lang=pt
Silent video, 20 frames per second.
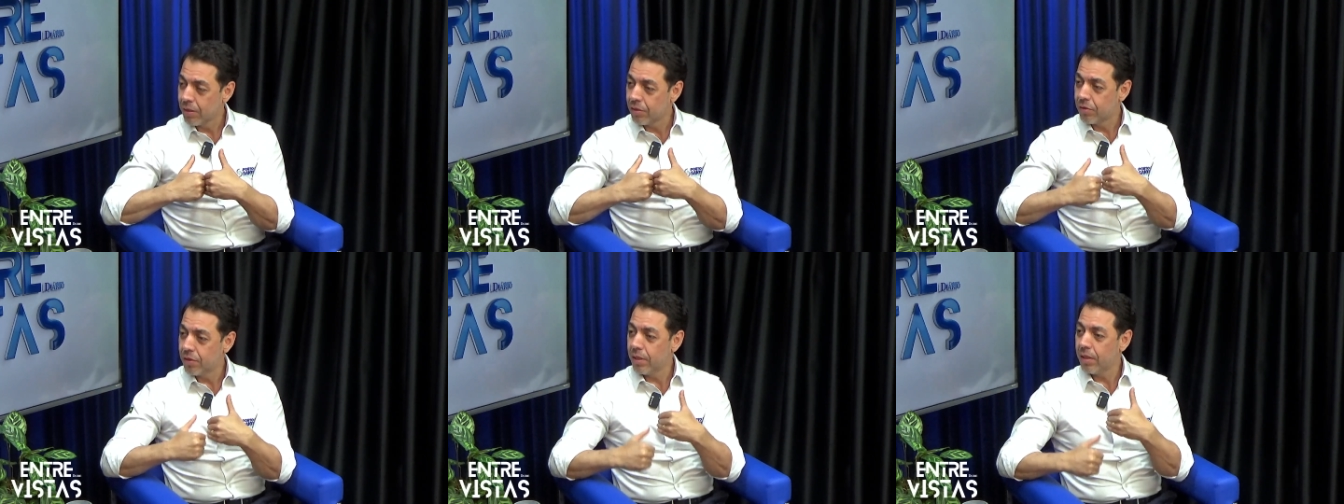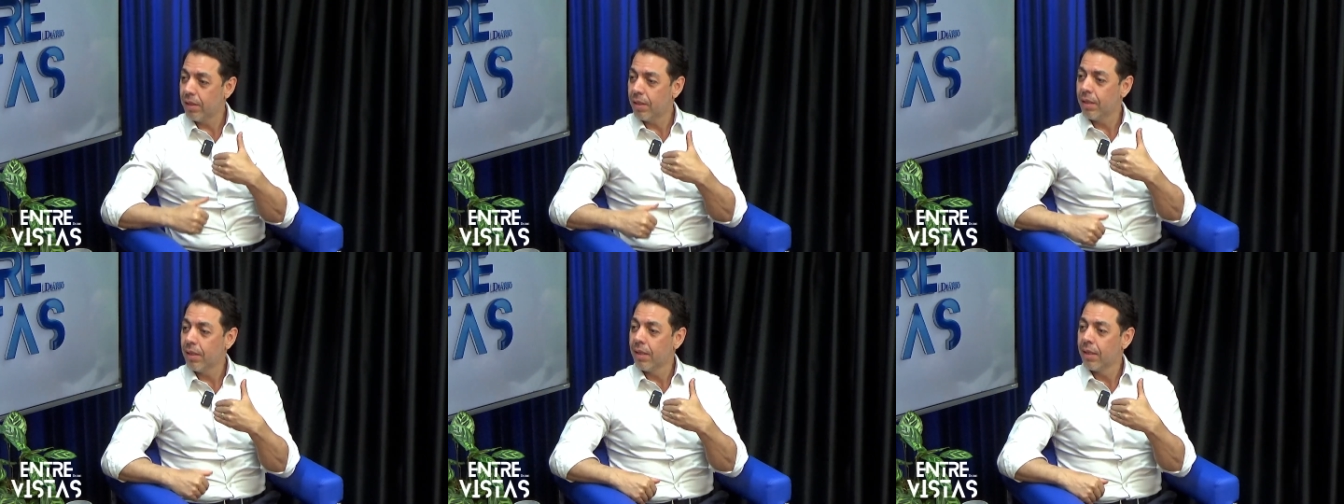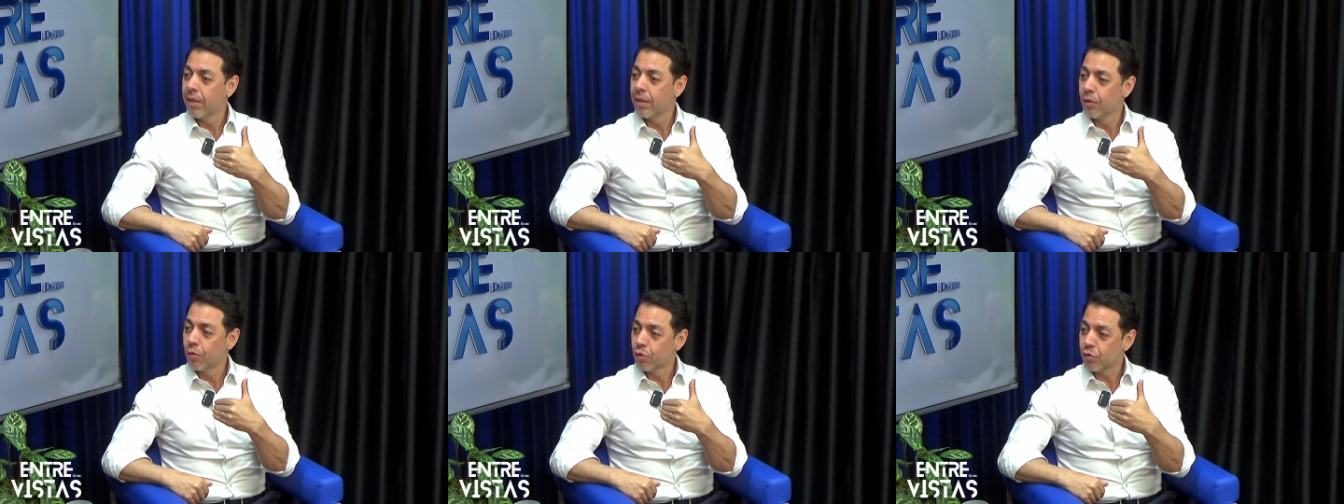de
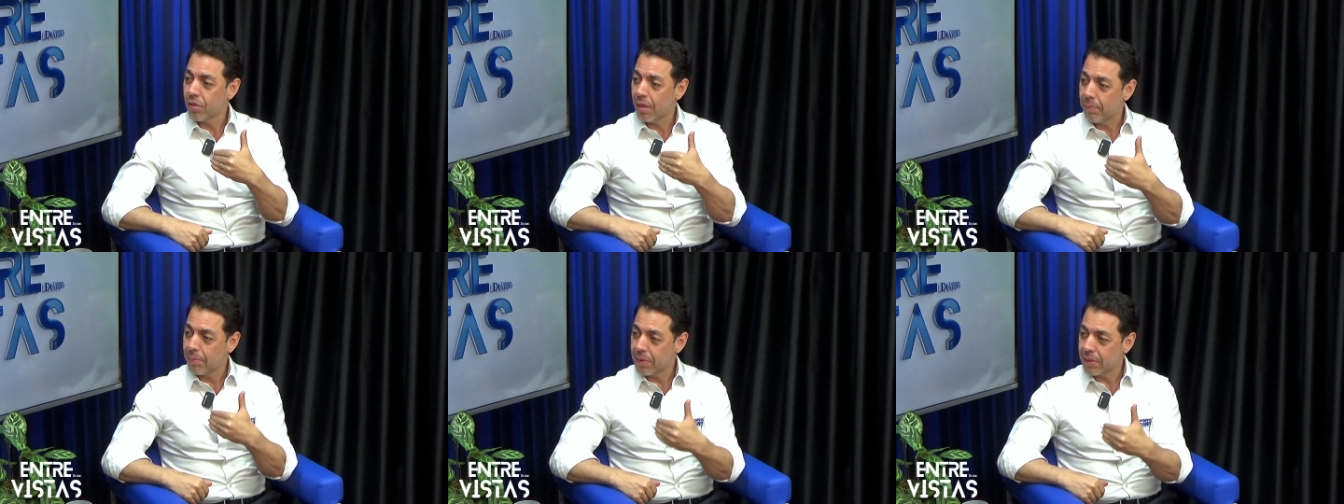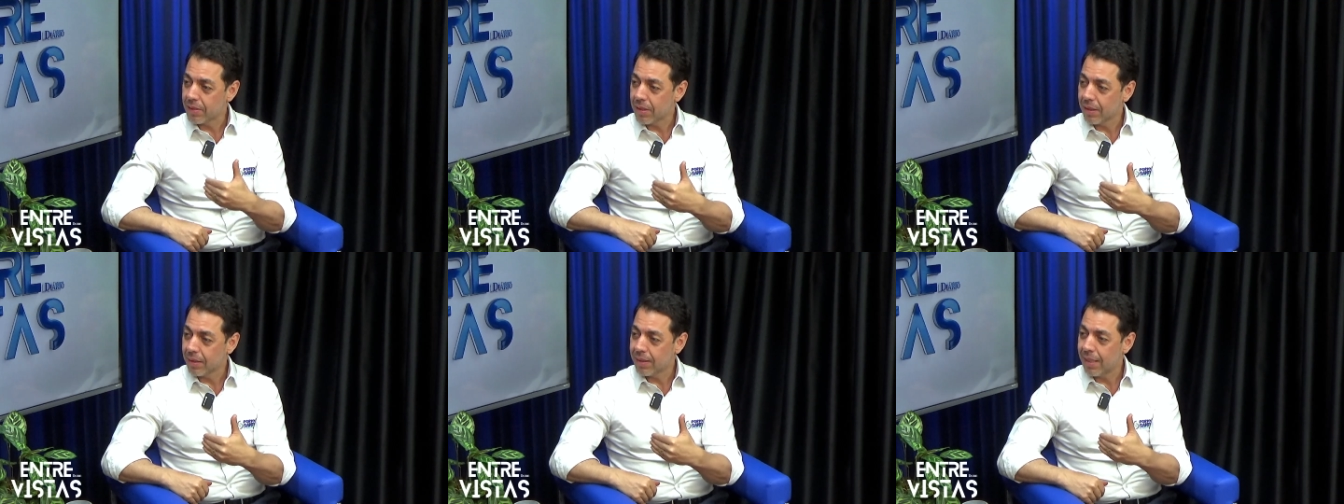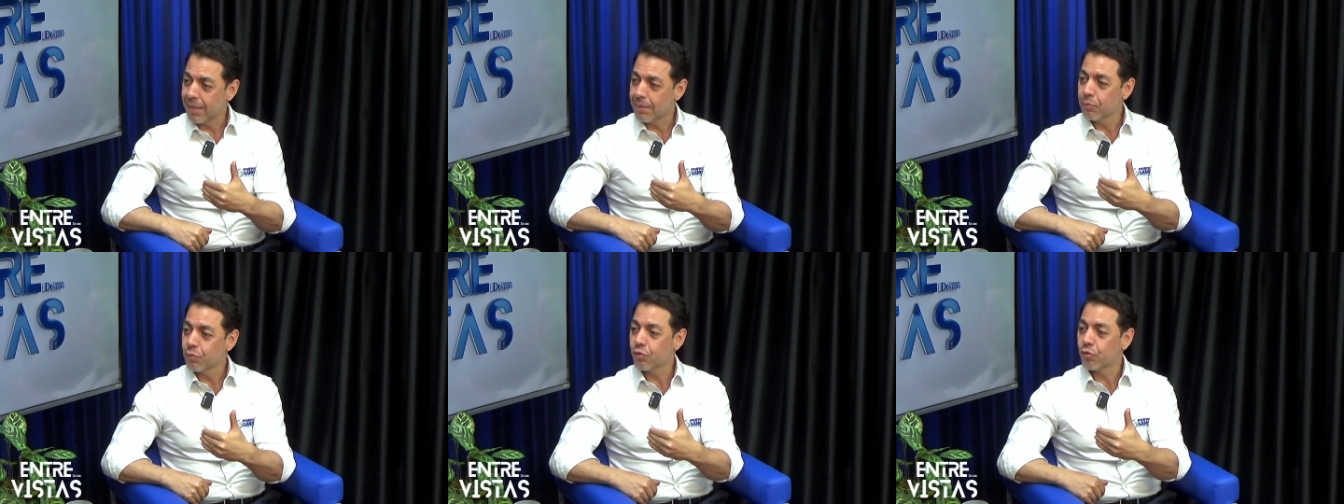nos
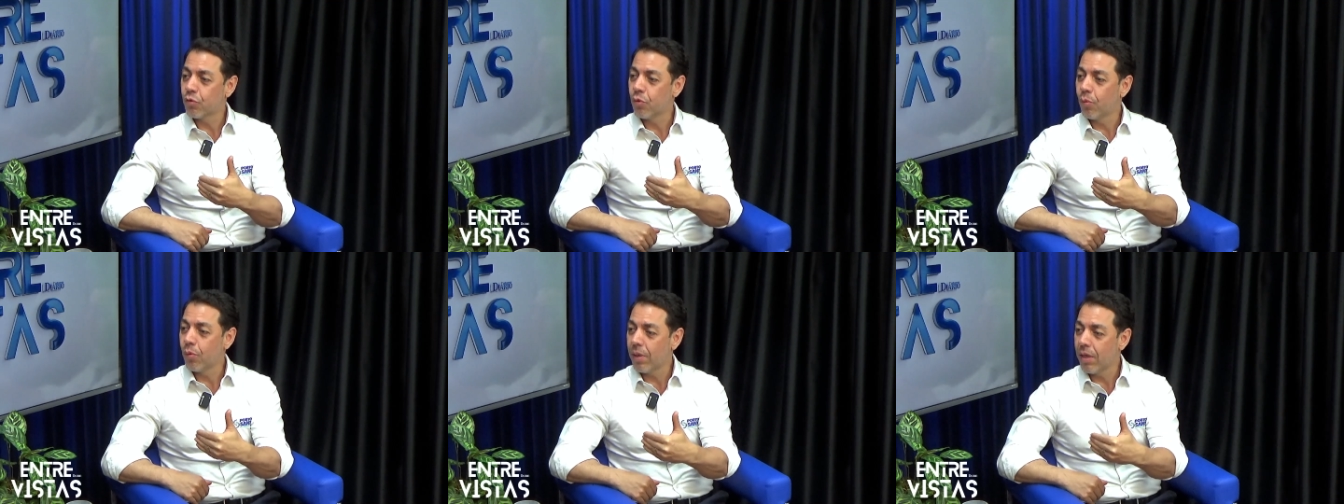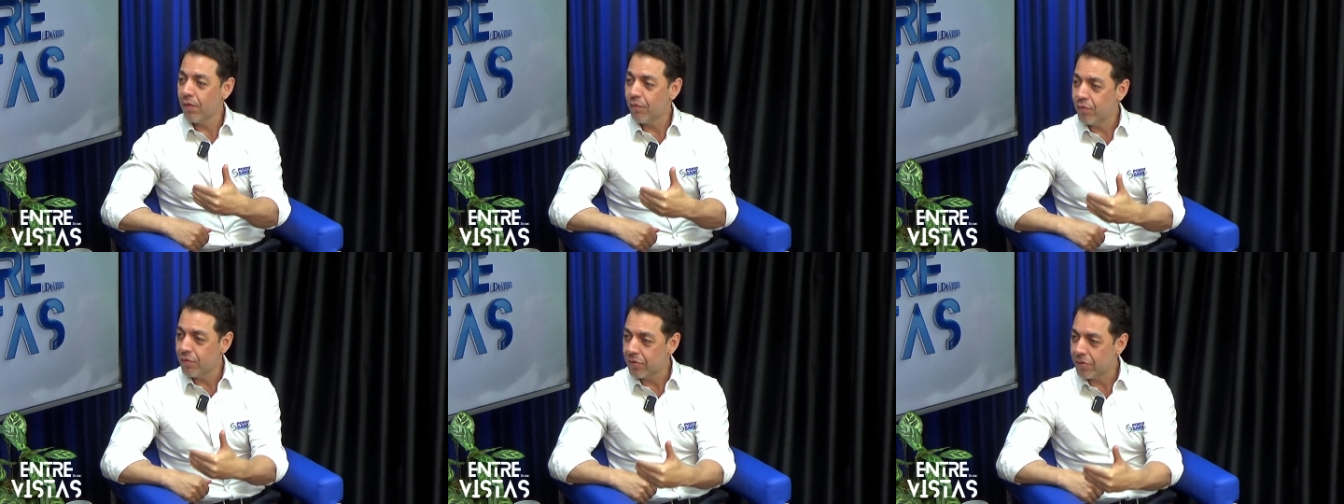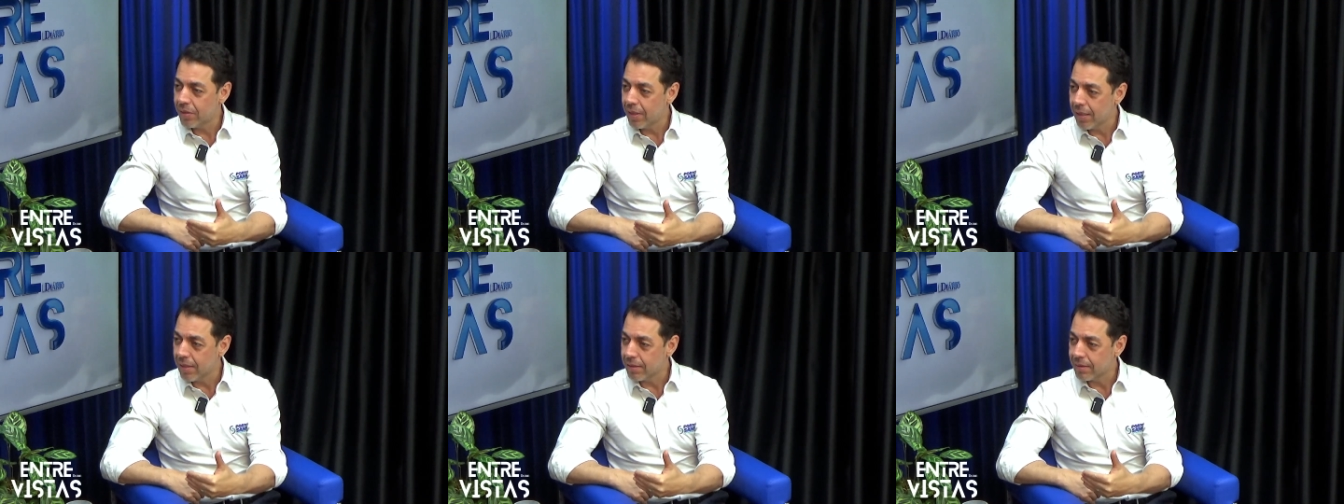apresentarmos com
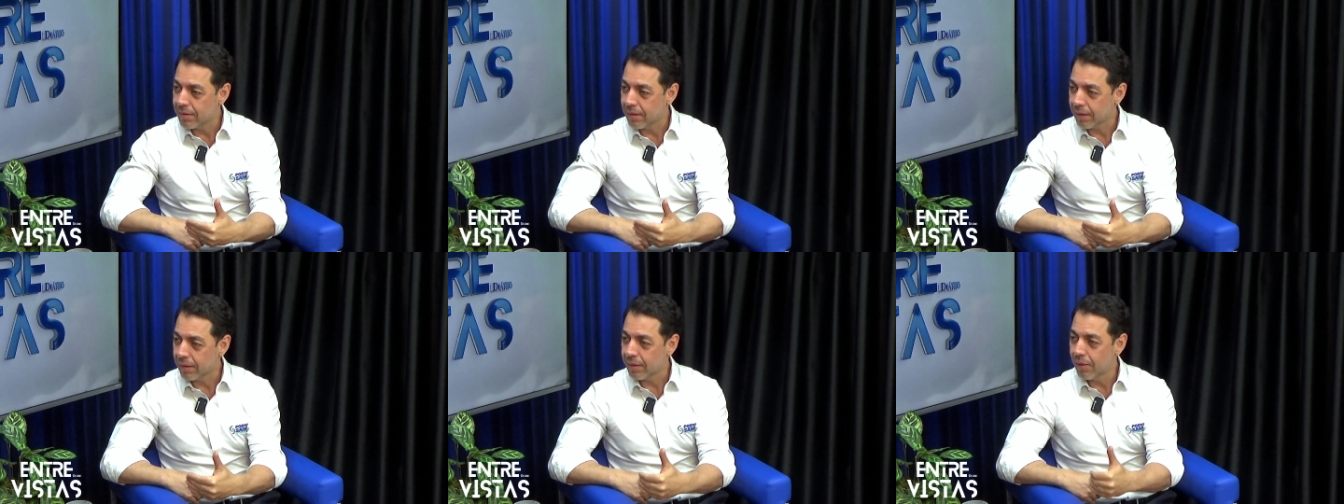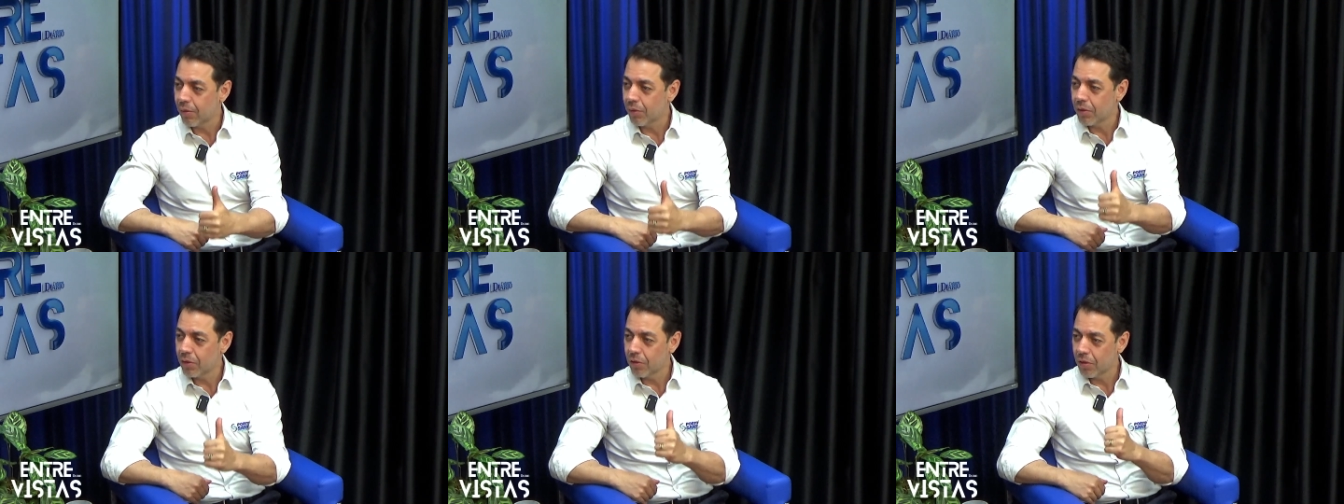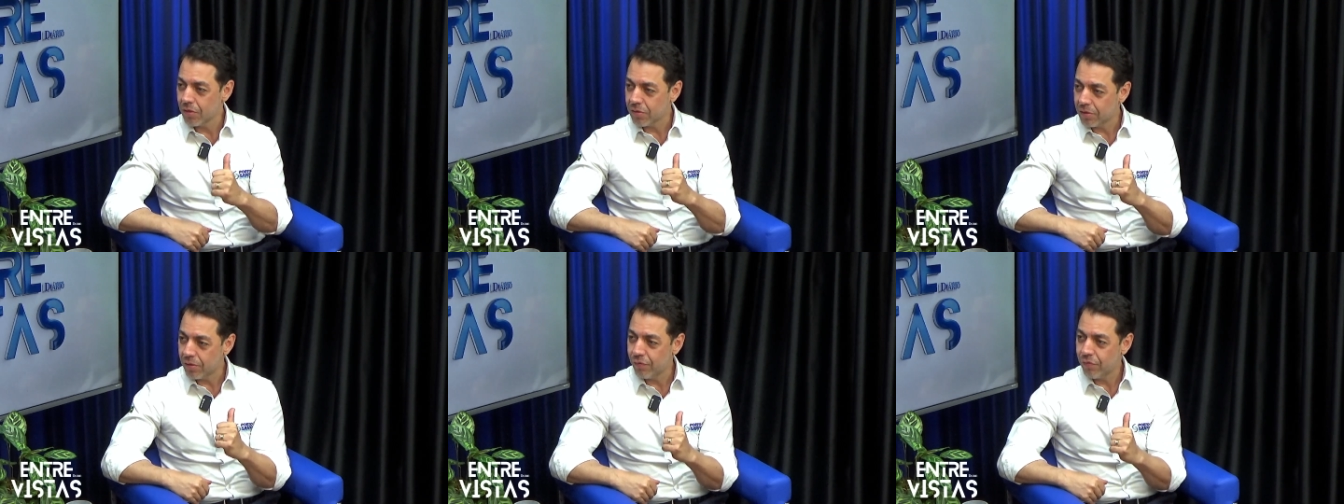eficiência, que é o que
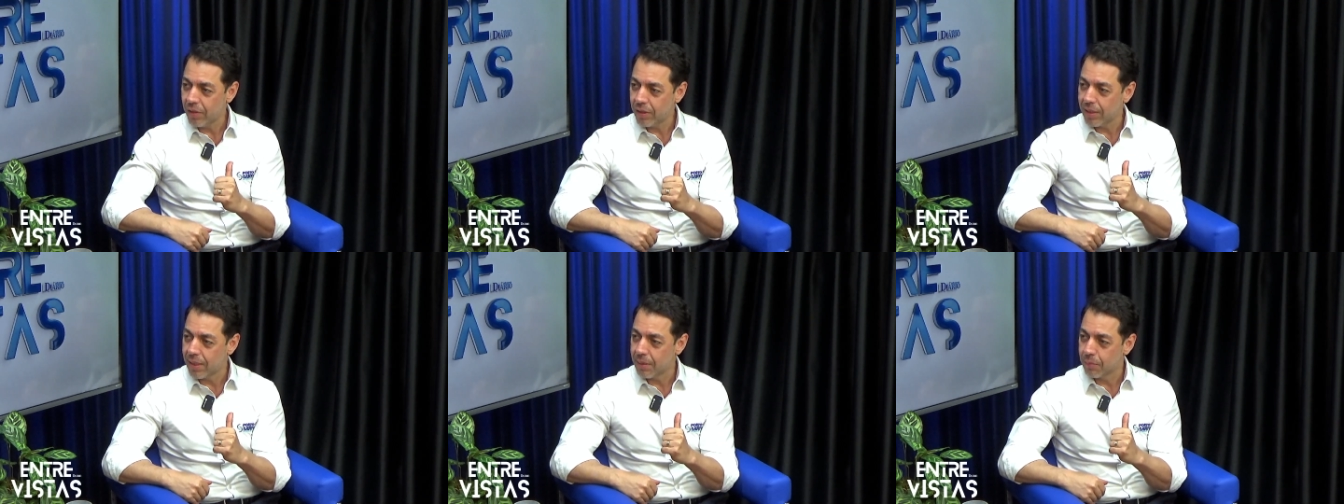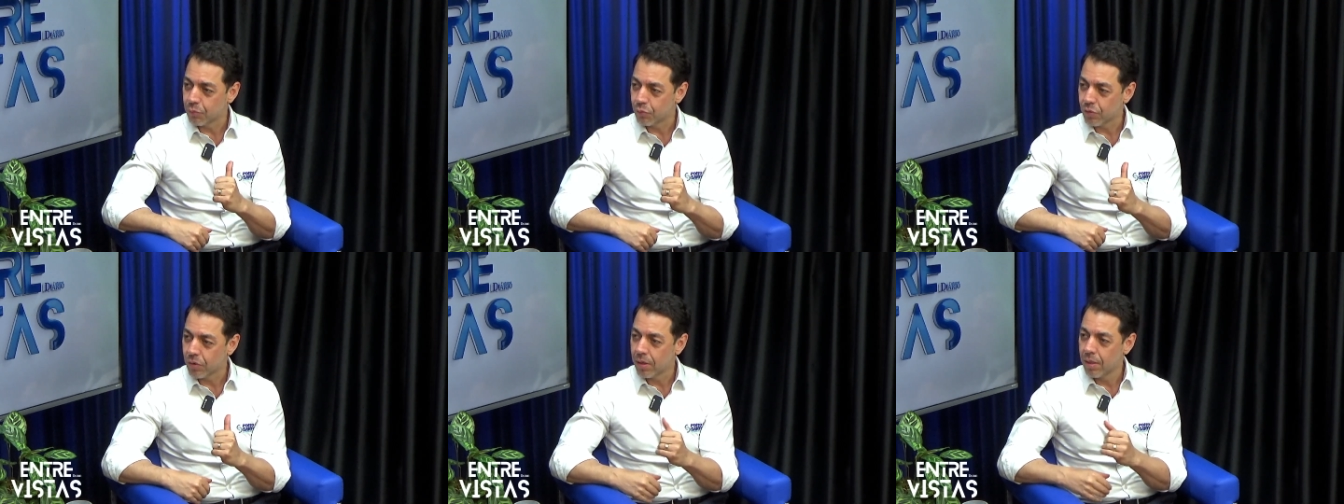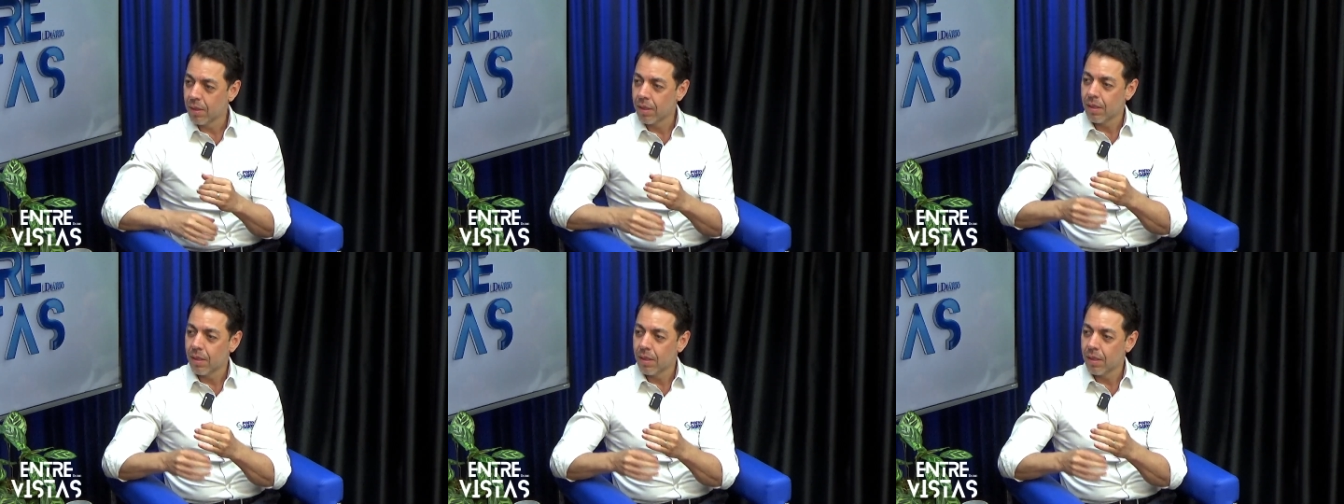nós defendemos.